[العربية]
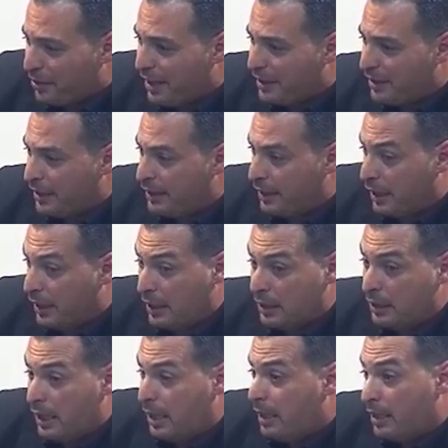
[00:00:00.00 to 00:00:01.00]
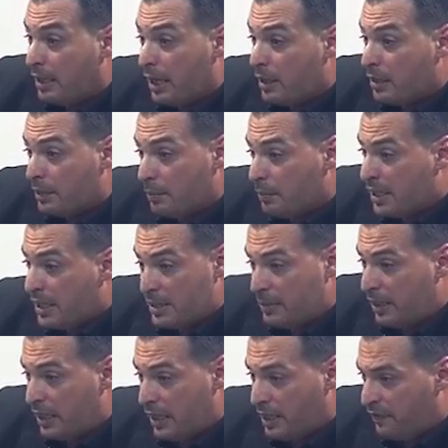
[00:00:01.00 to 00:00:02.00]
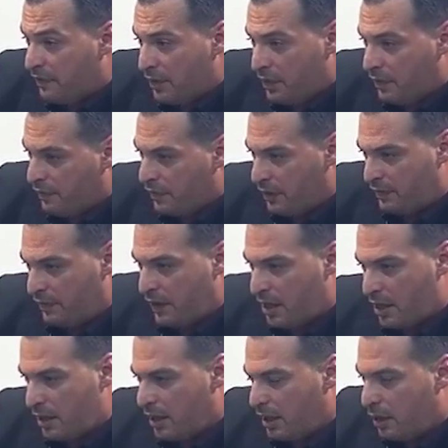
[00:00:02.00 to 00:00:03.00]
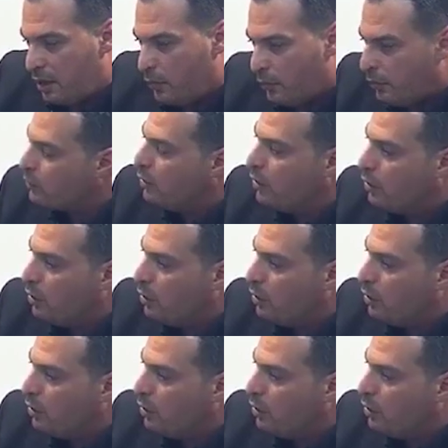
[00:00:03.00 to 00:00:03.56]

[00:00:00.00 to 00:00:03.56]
عندها نهايه النهايه كانت بالنسبه لي انا في في في نظري انا